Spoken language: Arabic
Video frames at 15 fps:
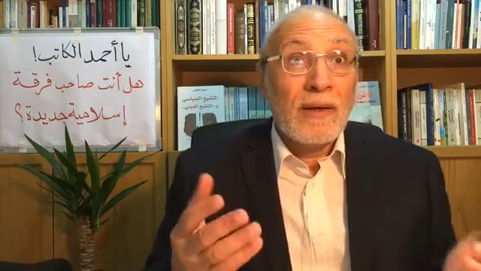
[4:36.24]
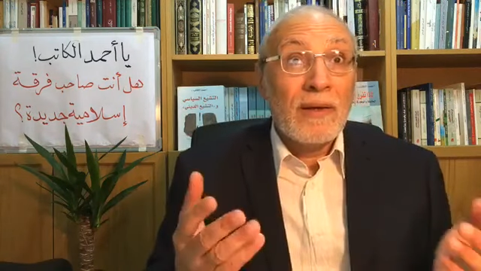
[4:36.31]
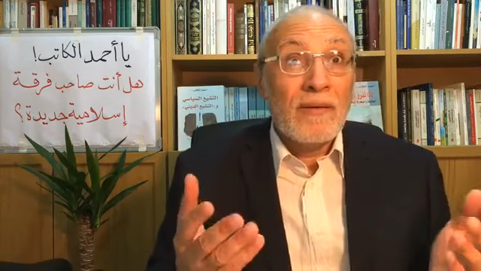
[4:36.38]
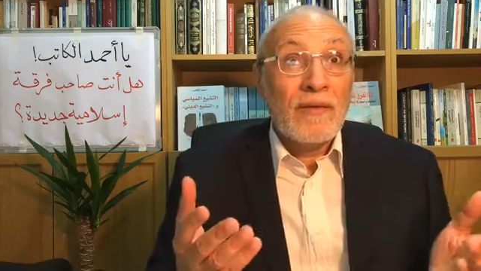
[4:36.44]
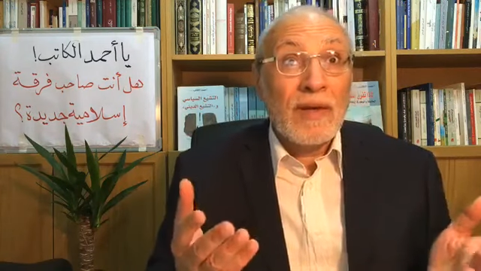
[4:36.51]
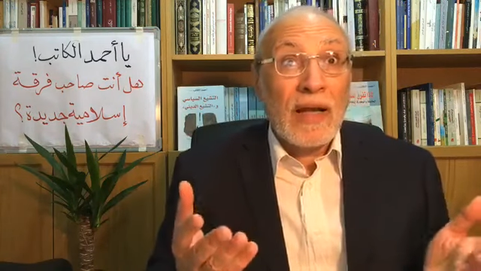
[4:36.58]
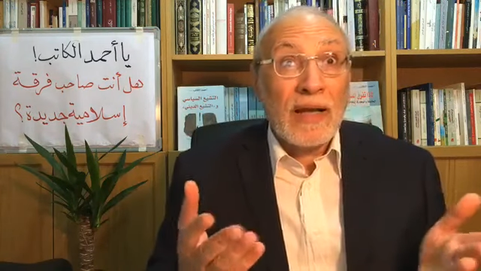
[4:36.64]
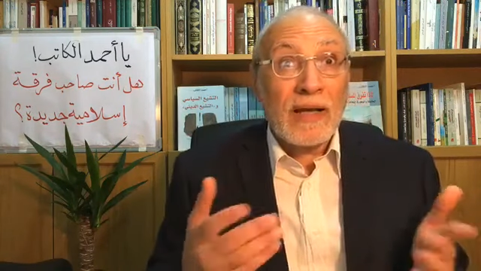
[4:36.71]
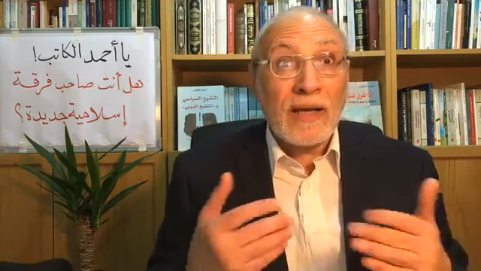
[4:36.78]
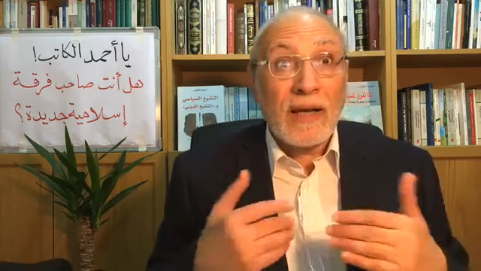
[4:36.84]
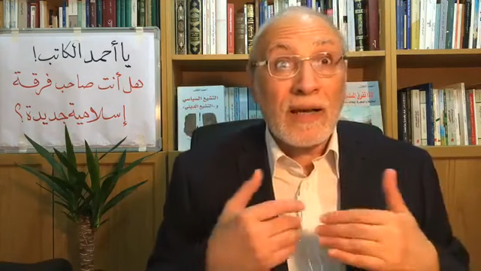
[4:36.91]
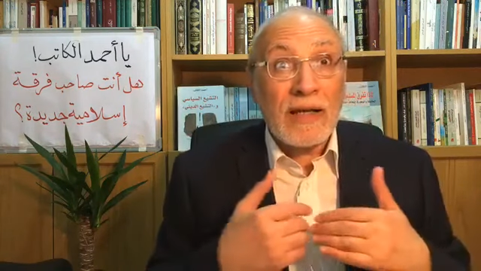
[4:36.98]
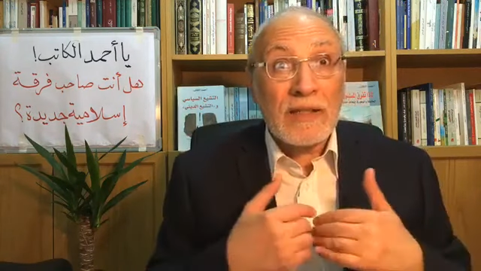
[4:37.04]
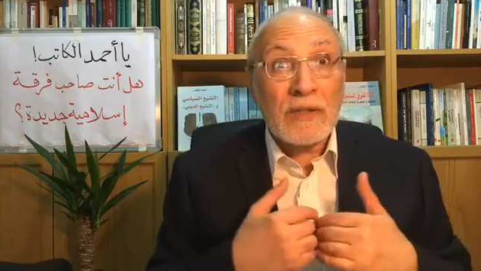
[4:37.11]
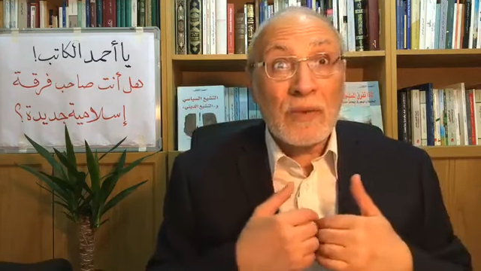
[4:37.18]
في الحقيقة
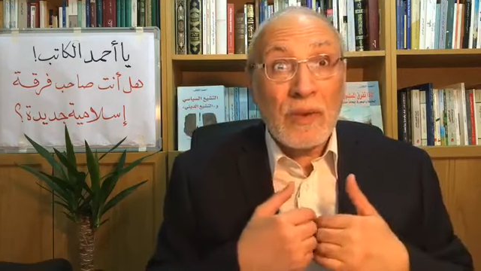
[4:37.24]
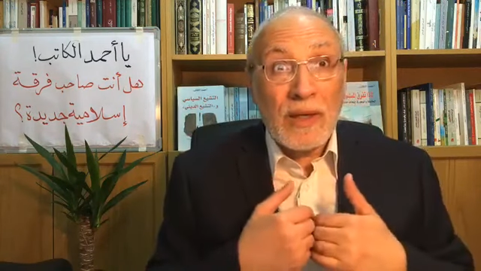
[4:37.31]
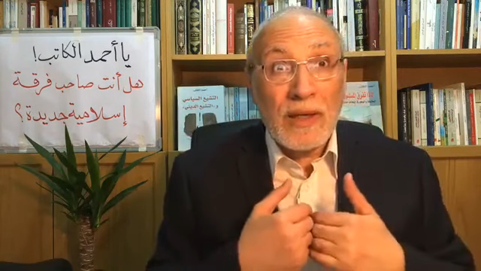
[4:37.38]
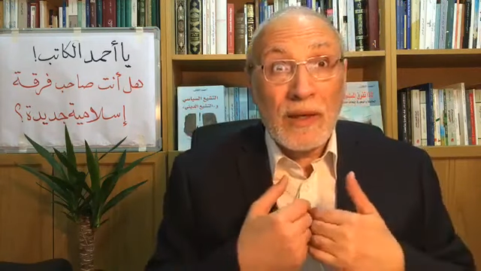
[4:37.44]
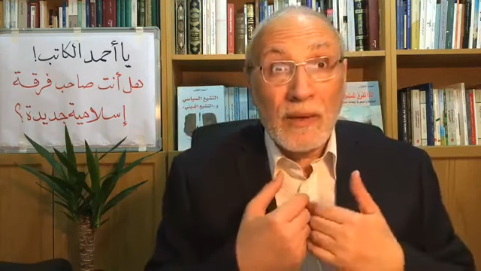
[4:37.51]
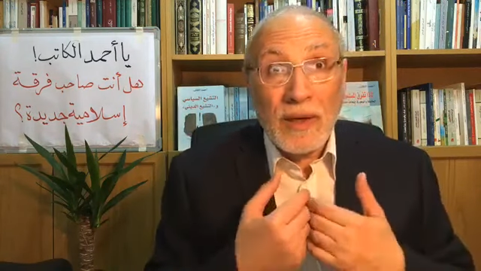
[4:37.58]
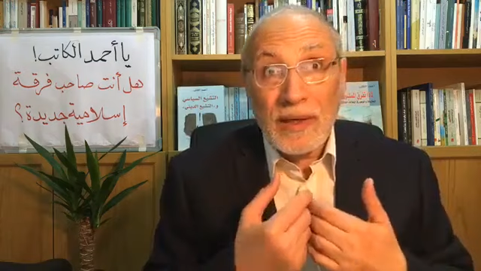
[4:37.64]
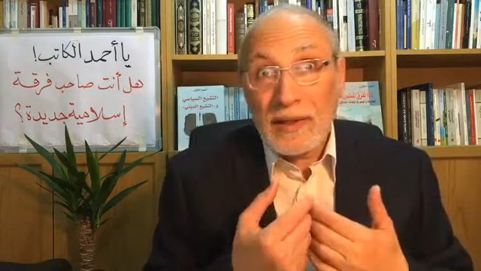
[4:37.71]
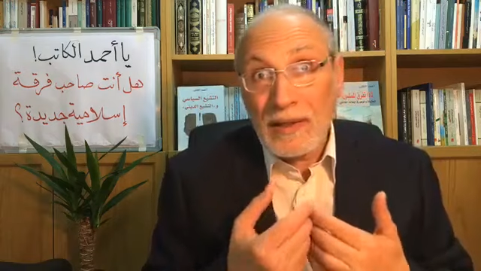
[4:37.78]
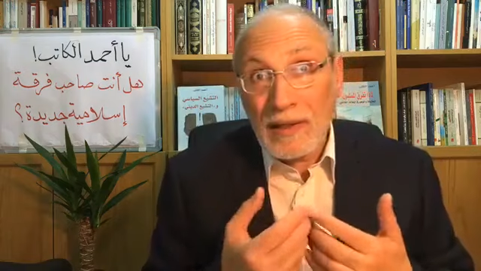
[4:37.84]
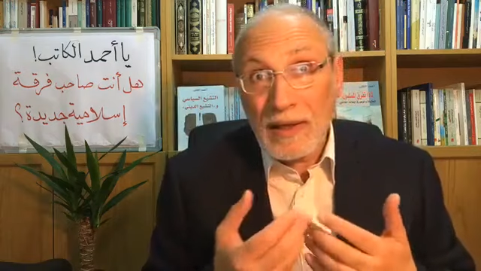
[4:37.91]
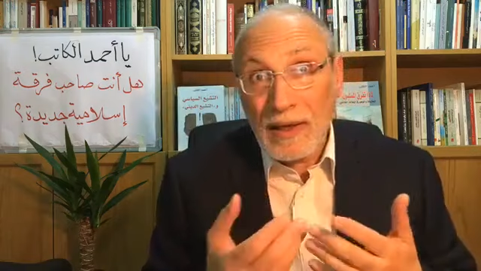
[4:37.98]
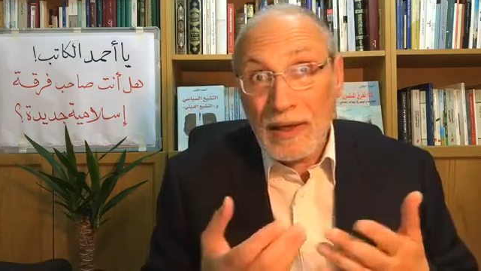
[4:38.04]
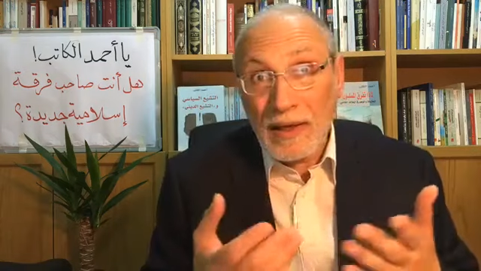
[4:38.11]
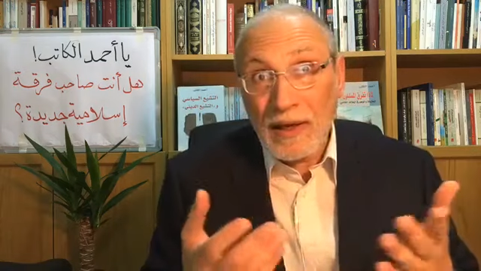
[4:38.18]
لست أنا
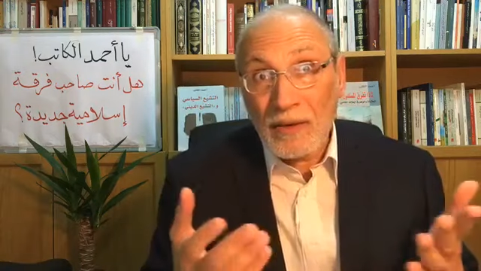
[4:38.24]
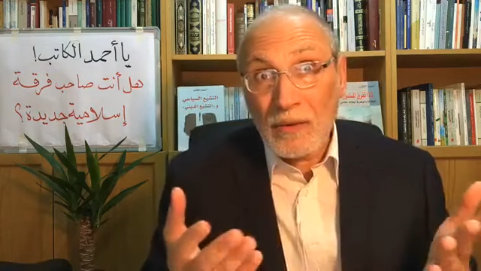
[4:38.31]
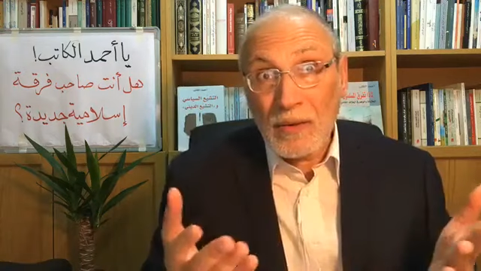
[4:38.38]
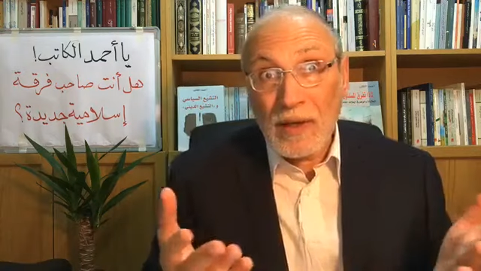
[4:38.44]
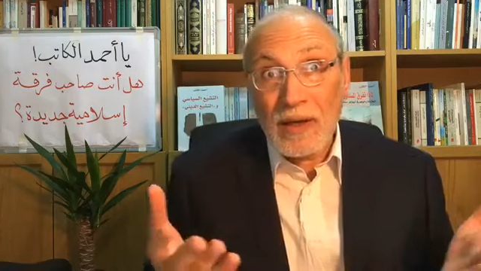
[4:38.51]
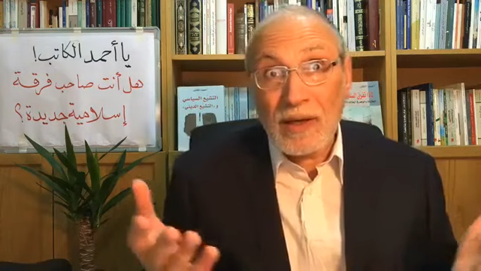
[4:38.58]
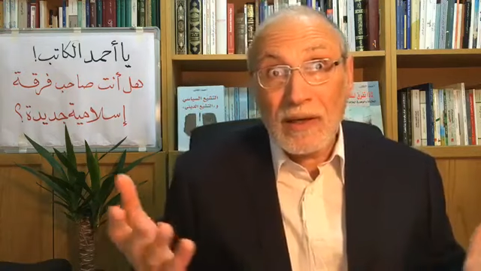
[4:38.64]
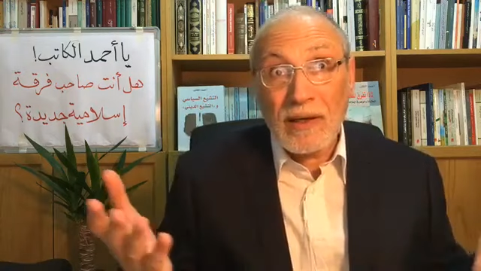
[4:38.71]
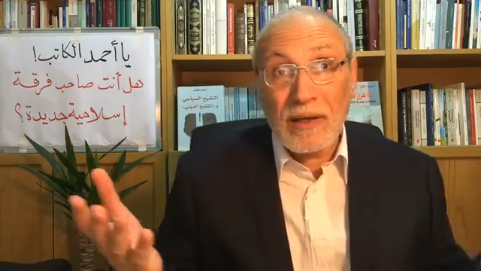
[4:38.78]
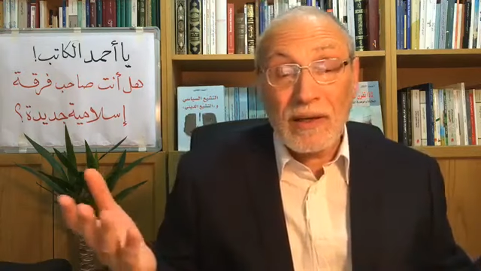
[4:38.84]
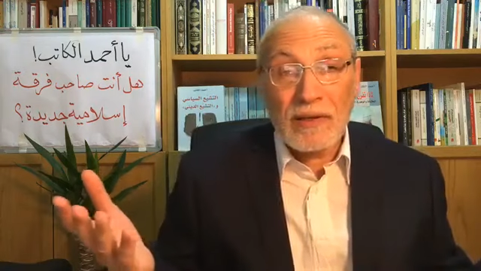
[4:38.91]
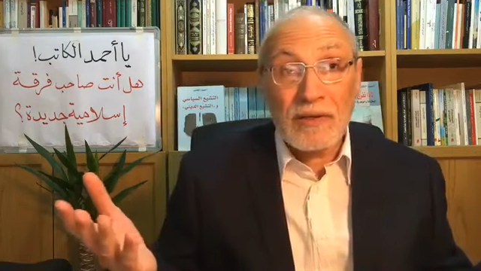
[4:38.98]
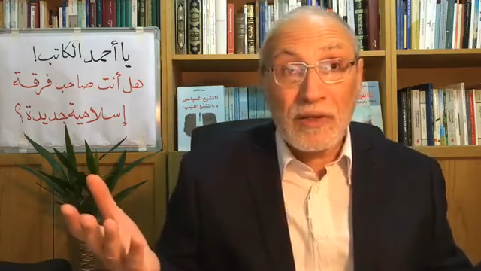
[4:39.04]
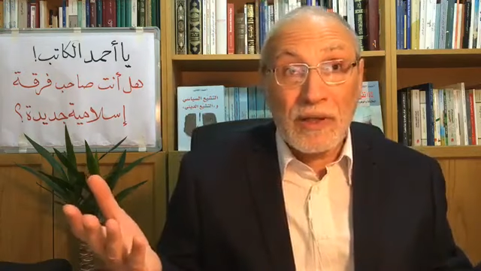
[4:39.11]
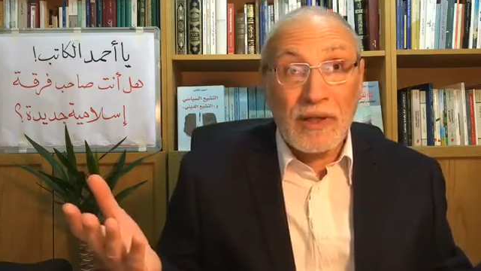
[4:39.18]
وحدي الآن هناك
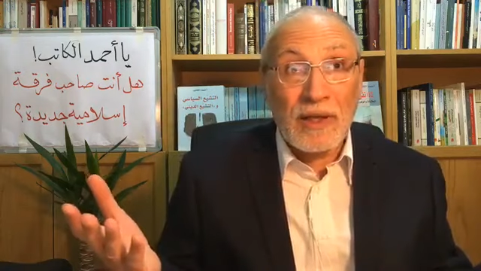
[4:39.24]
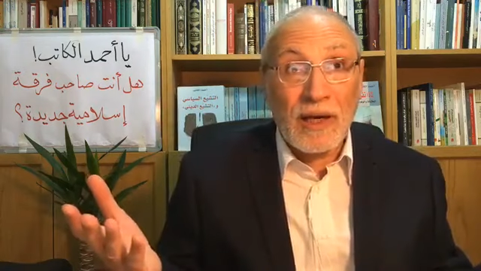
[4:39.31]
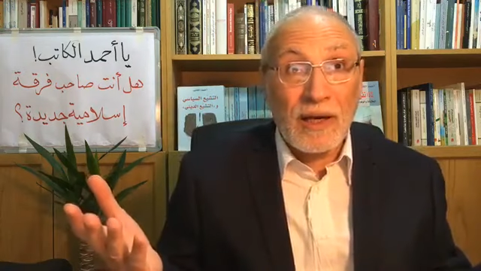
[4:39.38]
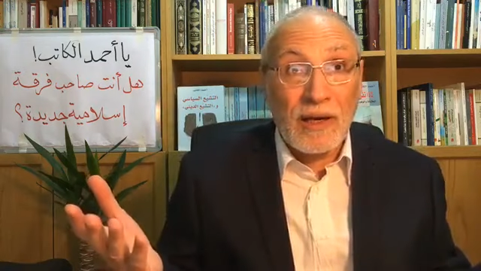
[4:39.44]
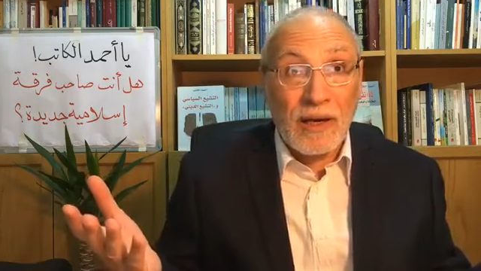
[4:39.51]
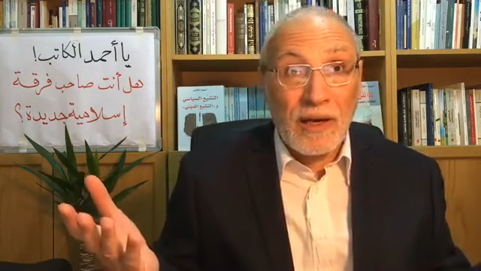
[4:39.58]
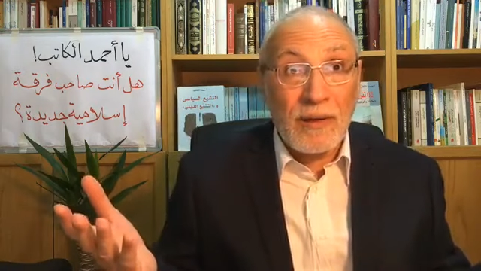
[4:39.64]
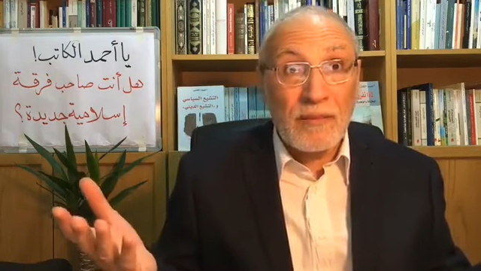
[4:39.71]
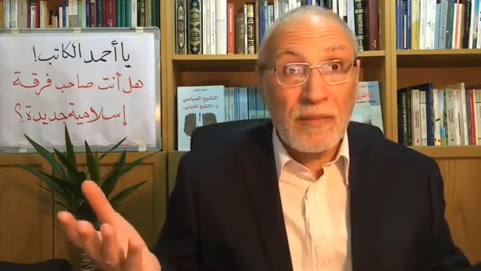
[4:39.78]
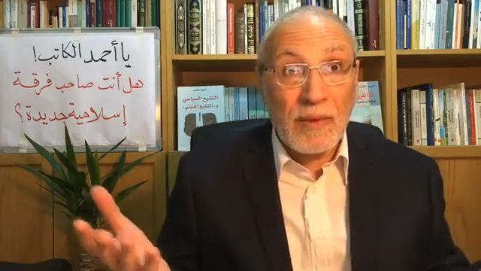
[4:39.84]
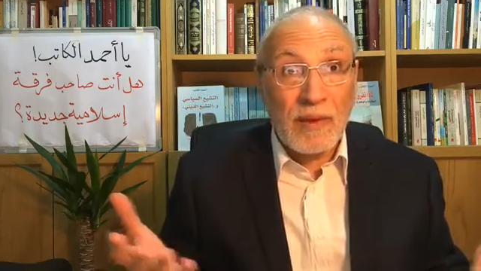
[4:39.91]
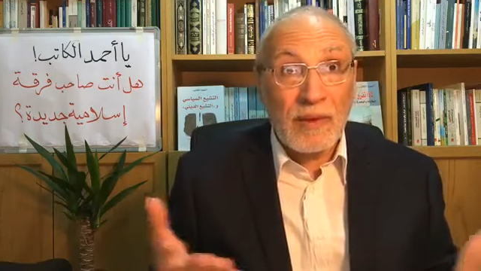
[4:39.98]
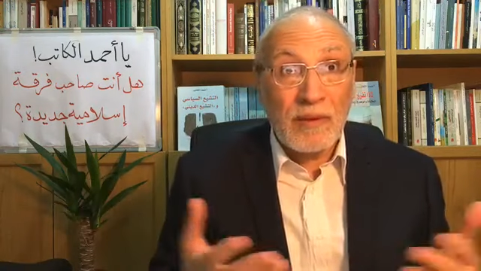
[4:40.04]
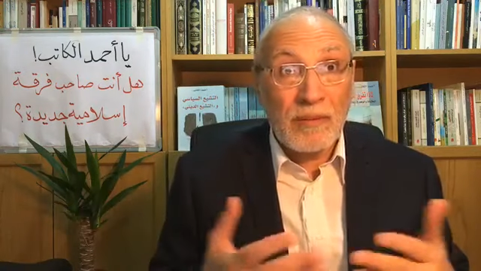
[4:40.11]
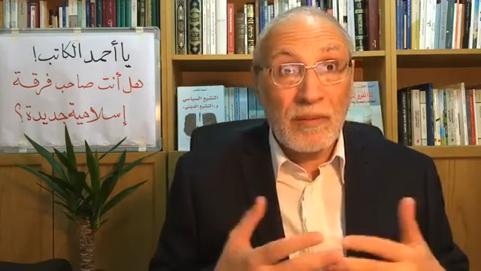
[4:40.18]
شريحة
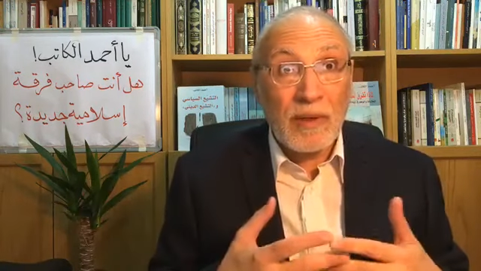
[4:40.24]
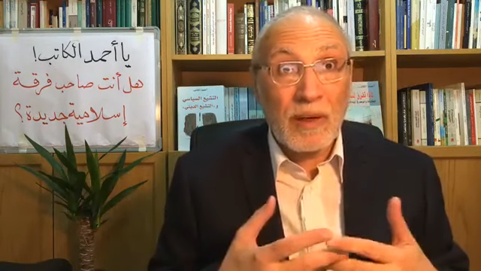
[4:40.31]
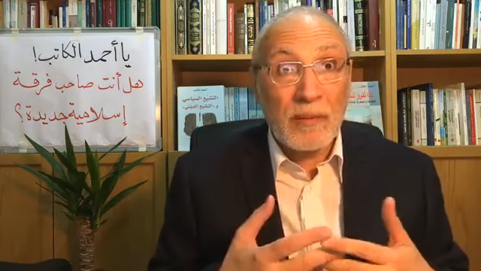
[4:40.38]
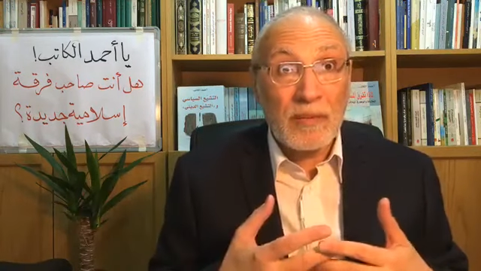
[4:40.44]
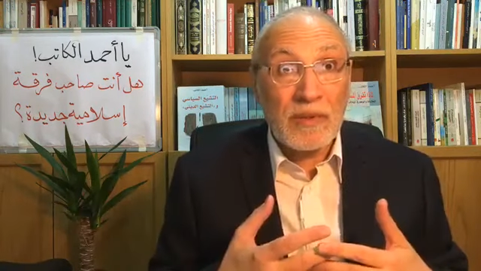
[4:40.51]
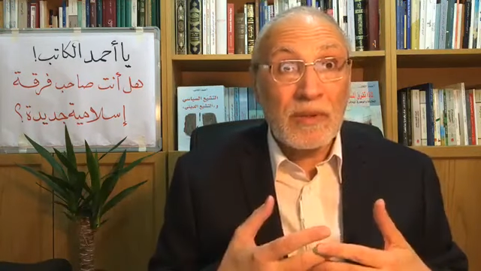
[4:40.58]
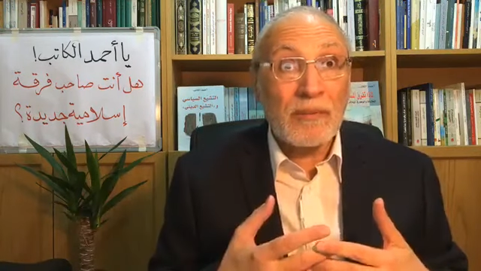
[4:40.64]
عامة من